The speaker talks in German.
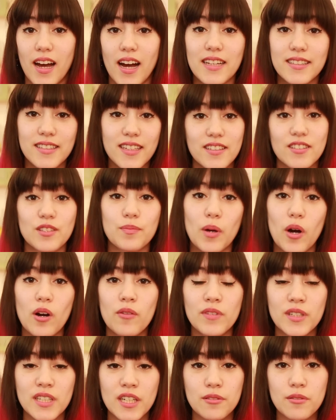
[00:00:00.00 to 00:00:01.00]
Als erstes
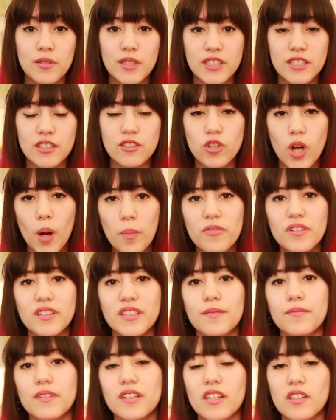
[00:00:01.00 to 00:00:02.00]
brauchen wir natürlich einen Topf, in
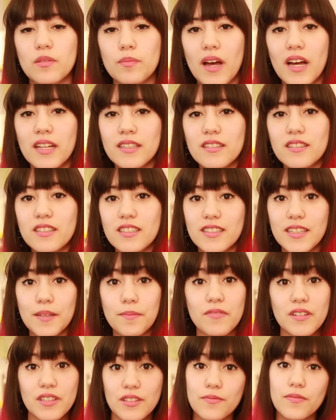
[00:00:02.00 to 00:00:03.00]
dem wir das machen. Das
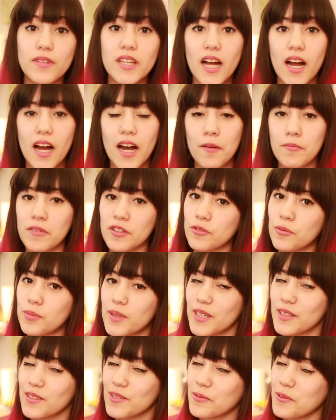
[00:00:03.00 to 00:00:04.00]
Rezept, was wir haben, was
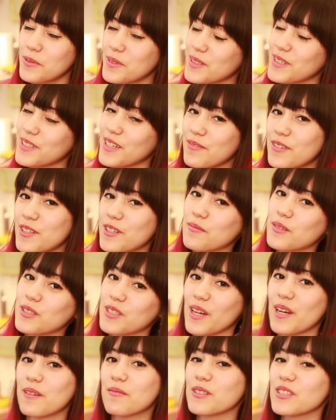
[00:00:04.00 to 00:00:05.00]
übrigens unten in der
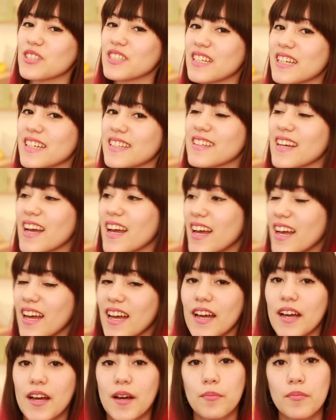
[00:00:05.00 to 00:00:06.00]
Videobeschreibung steht,
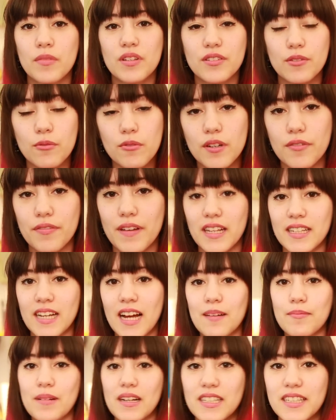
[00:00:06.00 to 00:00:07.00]
ähm, ist ungefähr ein
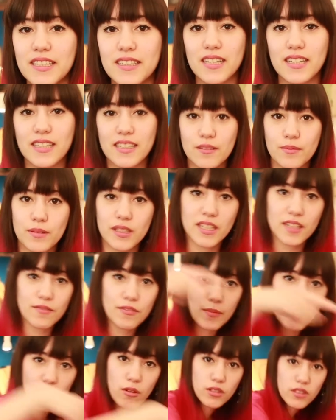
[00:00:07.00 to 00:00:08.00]
halber Liter. Deswegen gehen
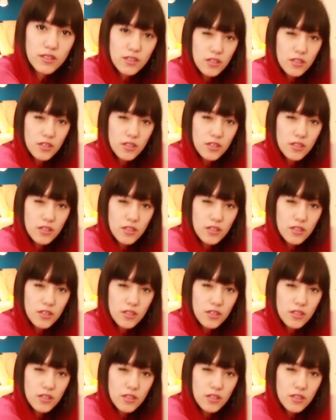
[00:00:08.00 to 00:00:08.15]
wir mal kurz